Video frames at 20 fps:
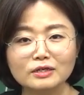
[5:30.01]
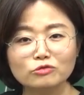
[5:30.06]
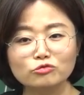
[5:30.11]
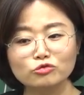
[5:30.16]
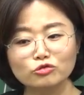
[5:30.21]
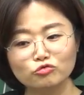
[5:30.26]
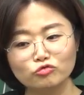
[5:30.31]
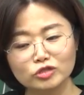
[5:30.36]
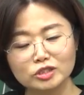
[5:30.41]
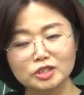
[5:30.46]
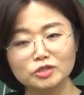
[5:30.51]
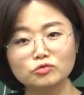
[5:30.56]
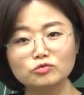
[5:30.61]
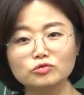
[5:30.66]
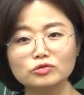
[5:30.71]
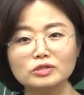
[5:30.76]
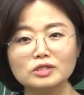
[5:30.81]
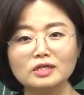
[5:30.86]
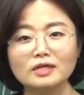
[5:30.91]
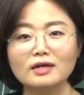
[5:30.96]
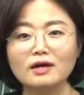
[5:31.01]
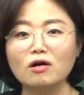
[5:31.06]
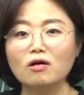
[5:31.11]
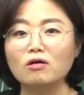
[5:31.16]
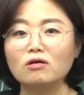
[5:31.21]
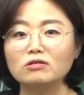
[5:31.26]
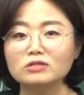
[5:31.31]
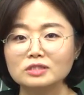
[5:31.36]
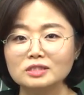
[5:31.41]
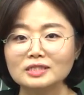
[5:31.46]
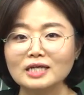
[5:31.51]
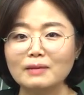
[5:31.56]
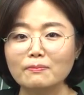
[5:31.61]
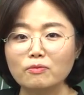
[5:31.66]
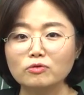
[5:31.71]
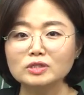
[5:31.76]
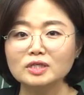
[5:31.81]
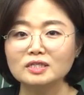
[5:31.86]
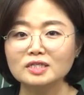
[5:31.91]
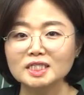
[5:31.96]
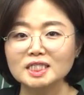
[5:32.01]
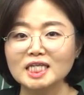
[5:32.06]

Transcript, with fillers: 우리도 우리 친구들이 어 스탁보다는